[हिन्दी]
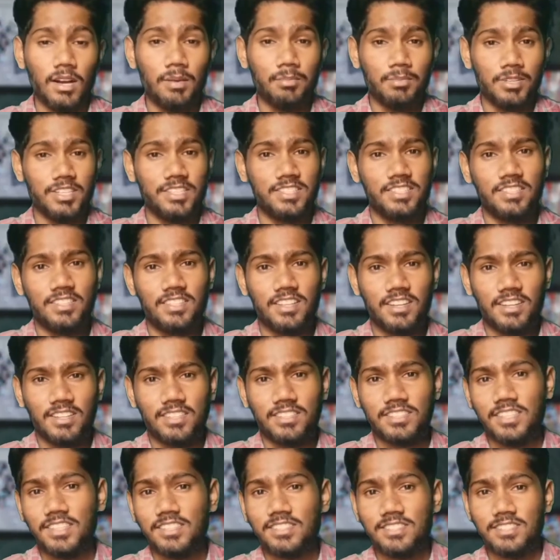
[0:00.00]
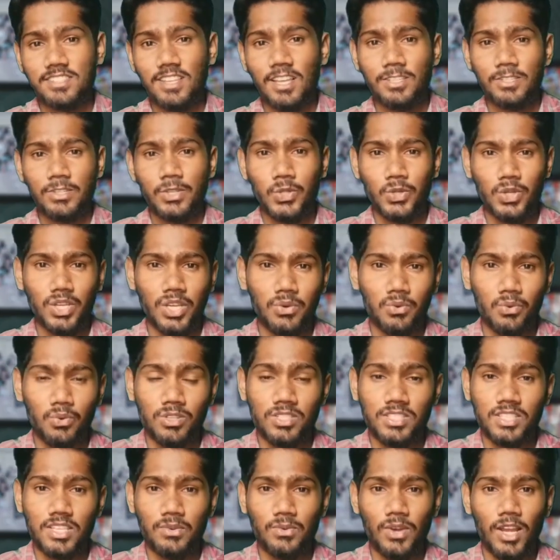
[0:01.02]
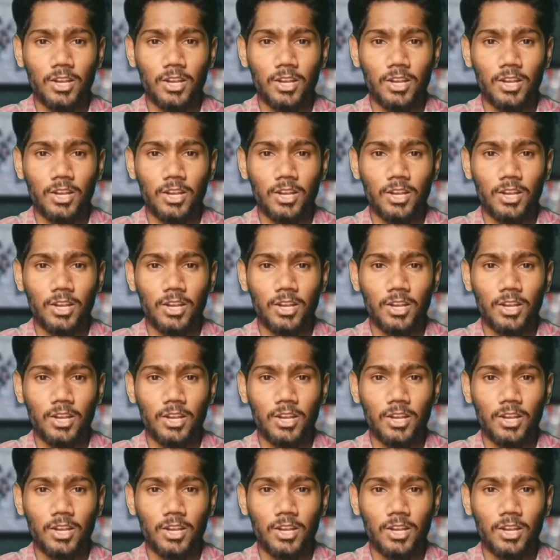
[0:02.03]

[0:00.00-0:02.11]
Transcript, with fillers: अब इसी तरह से सांसदों के वोट्स की